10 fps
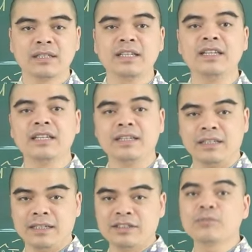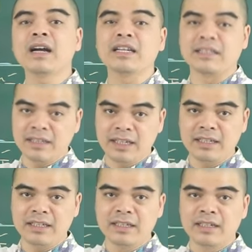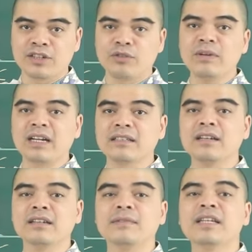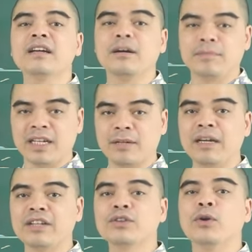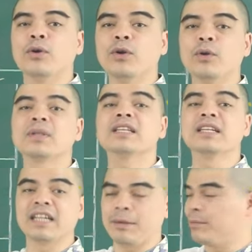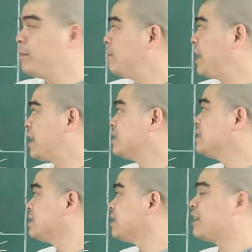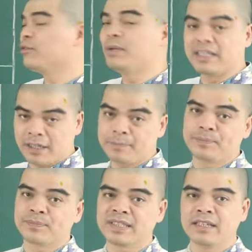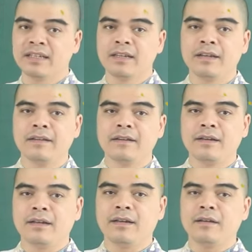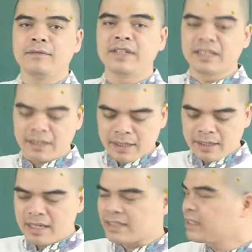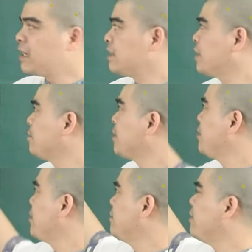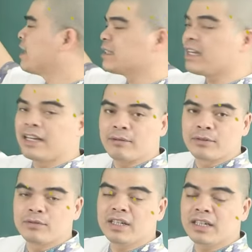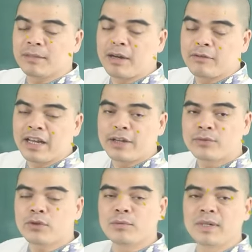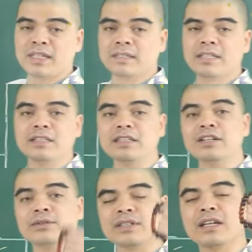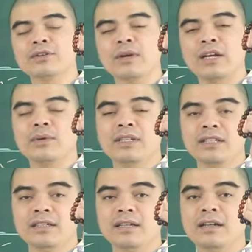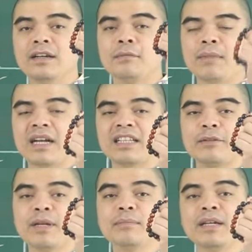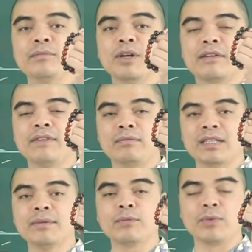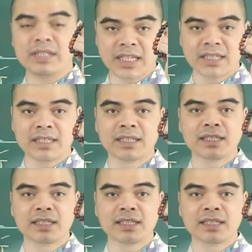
thì trong ba ngày tới đây ấy, cũng là cái thời điểm thích hợp để các bạn thổ lộ cái tình cảm và cái sự chân thành của mình nhé. À, vì thế, để gia tăng thêm cái may mắn và cái tài lộc cũng như là để bảo vệ hạnh phúc của mình thì những người tuổi thân cũng hãy luôn nhớ mang theo bên mình một cái vòng tam hợp quý nhân